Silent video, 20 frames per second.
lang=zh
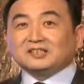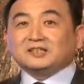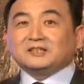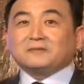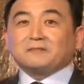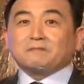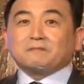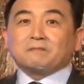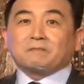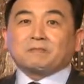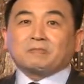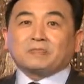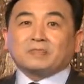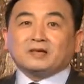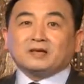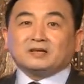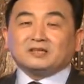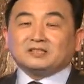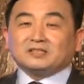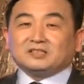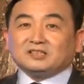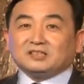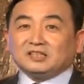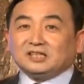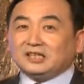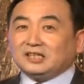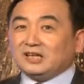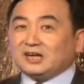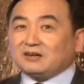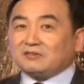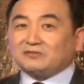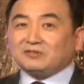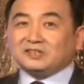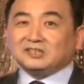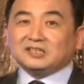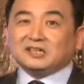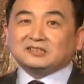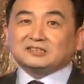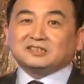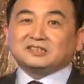呢，力量
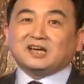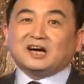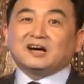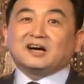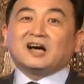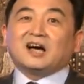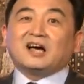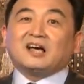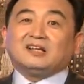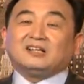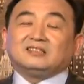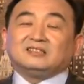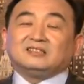非常强悍。